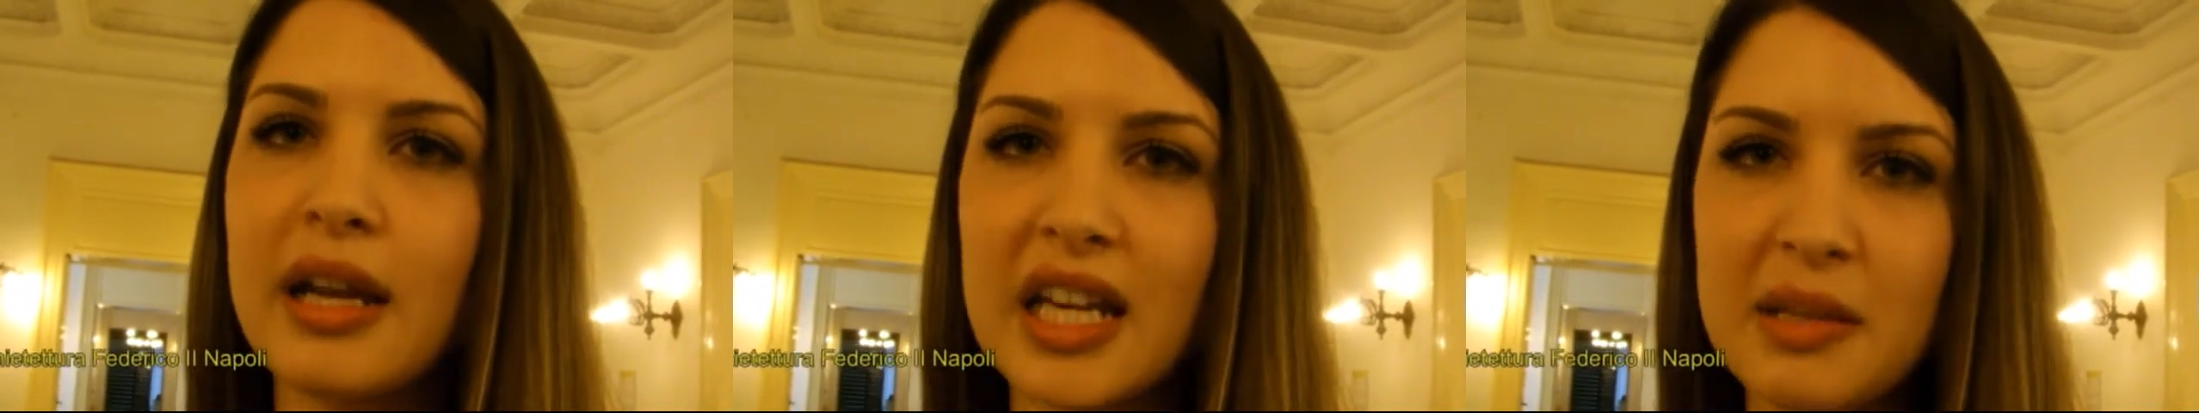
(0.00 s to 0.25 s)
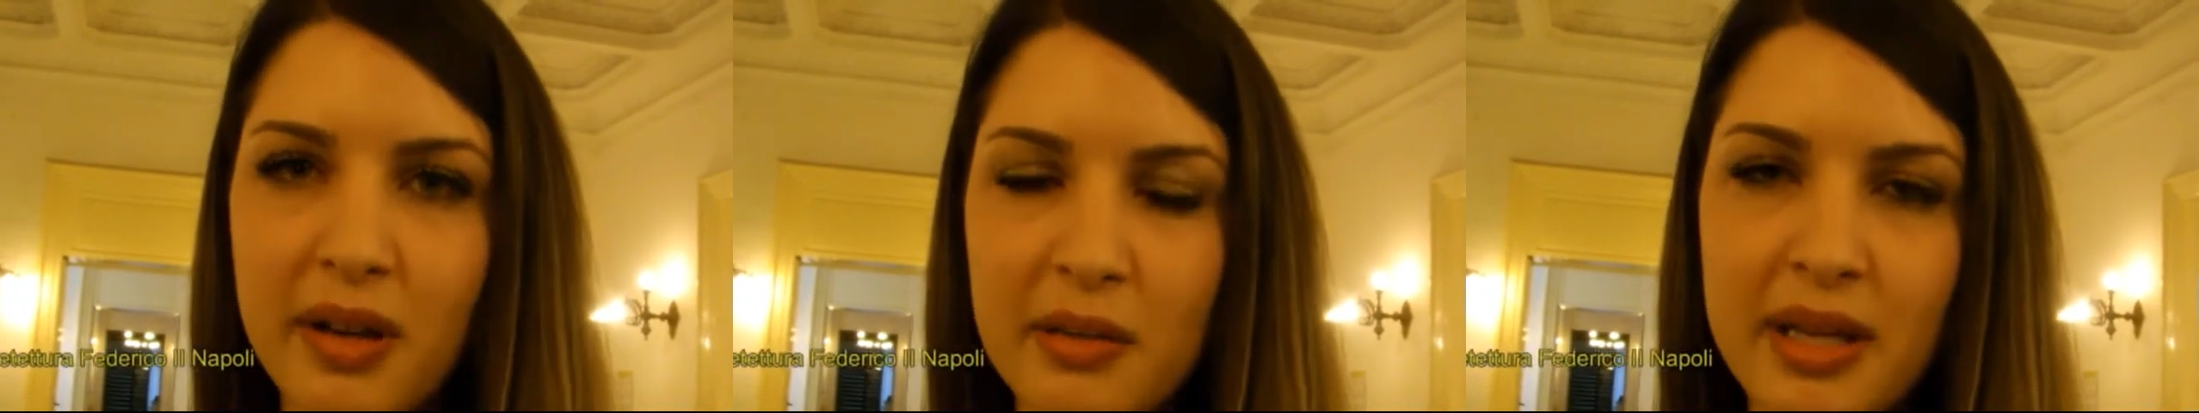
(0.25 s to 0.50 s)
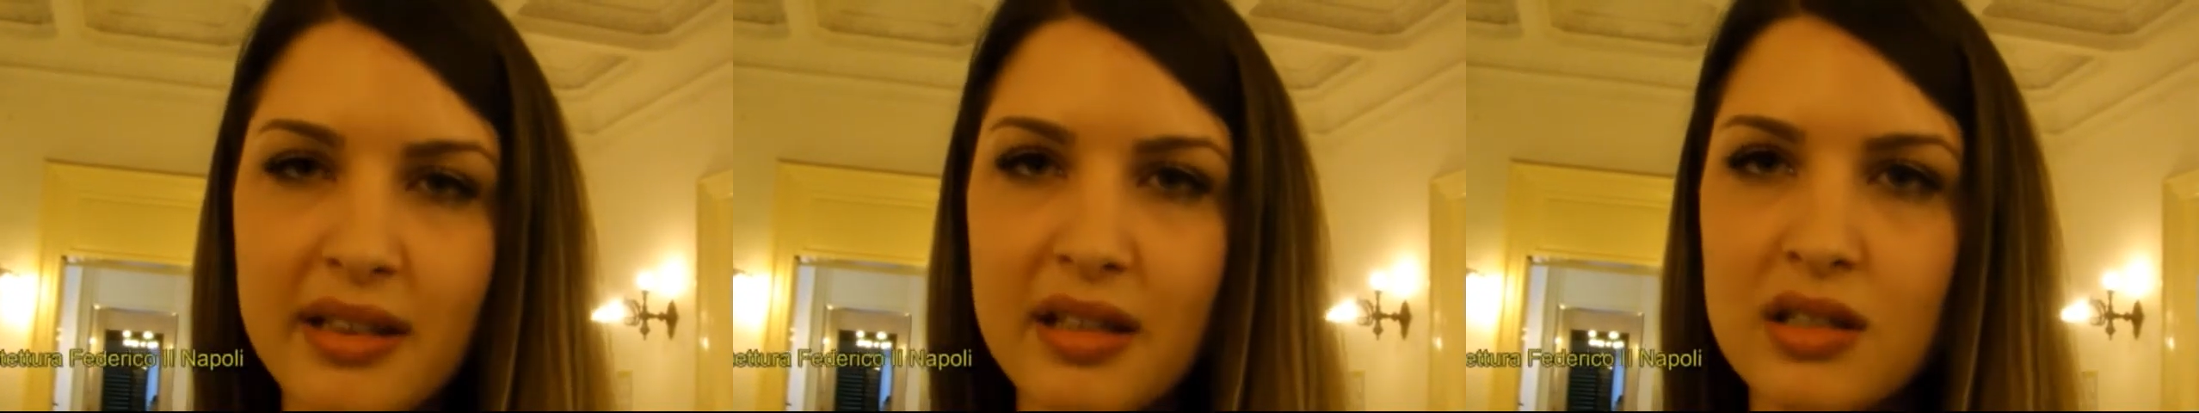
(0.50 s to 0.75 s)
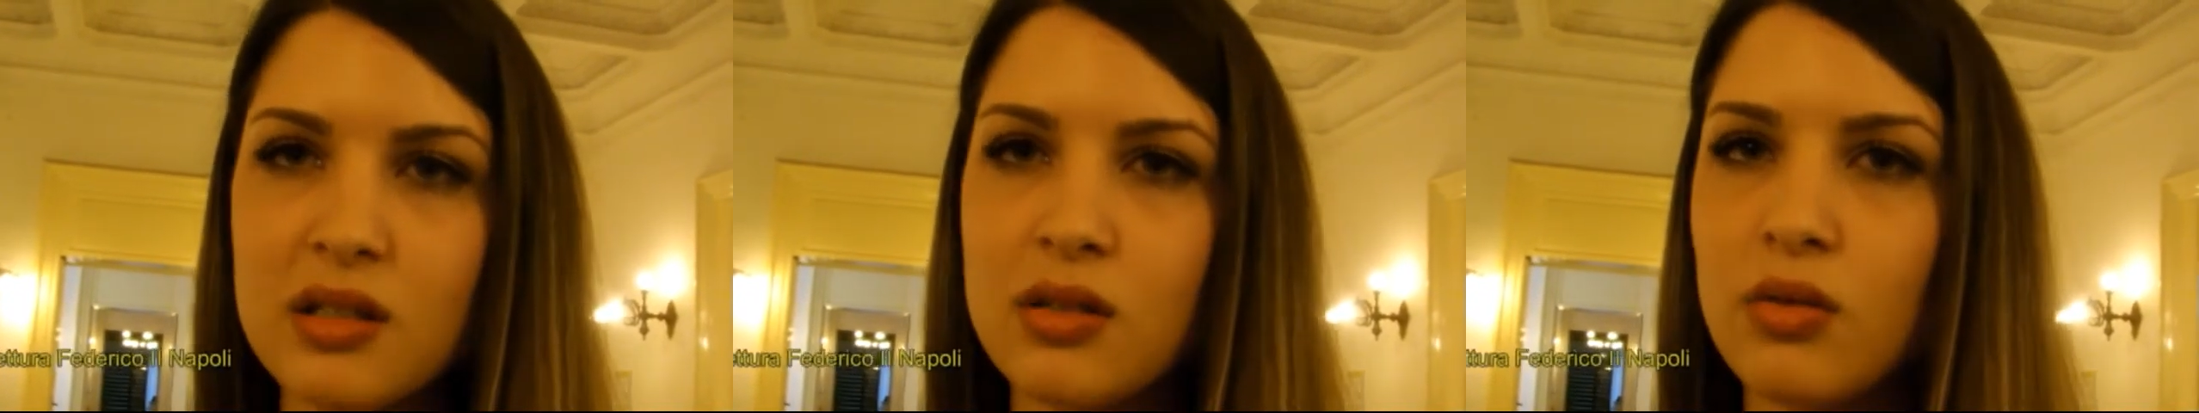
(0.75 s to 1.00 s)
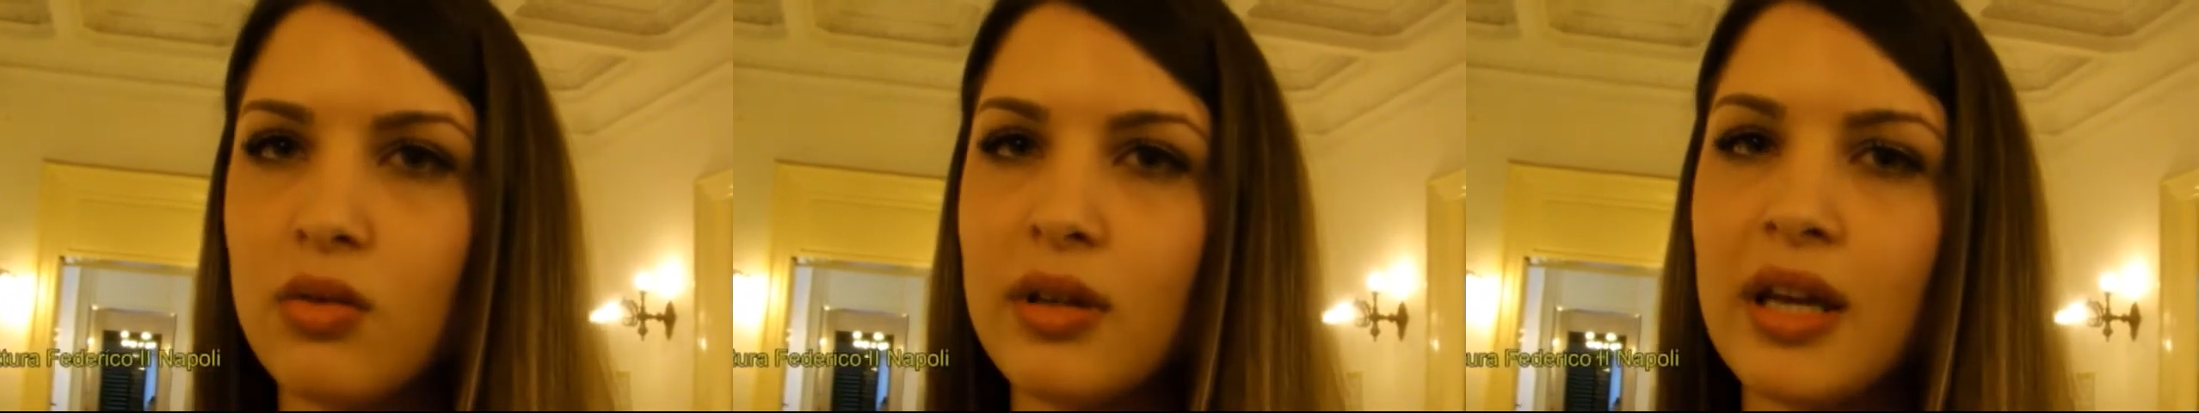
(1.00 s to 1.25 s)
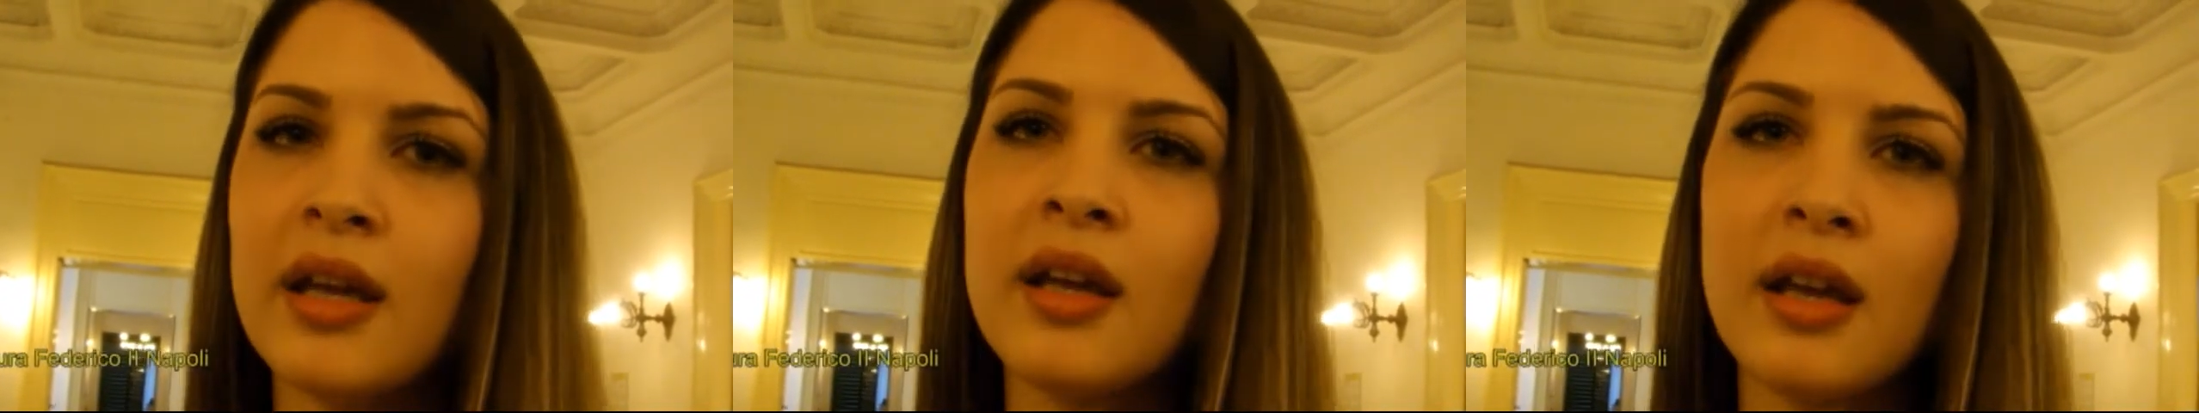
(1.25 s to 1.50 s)
la
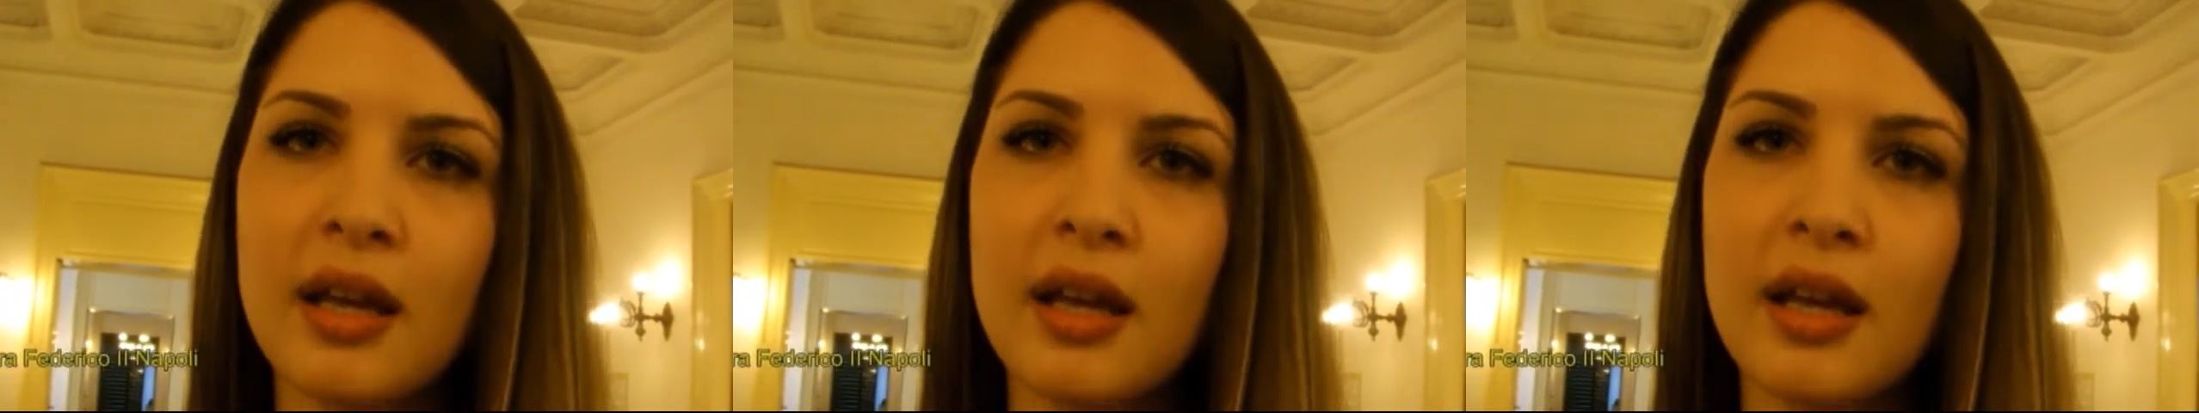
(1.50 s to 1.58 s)
ripavimentazione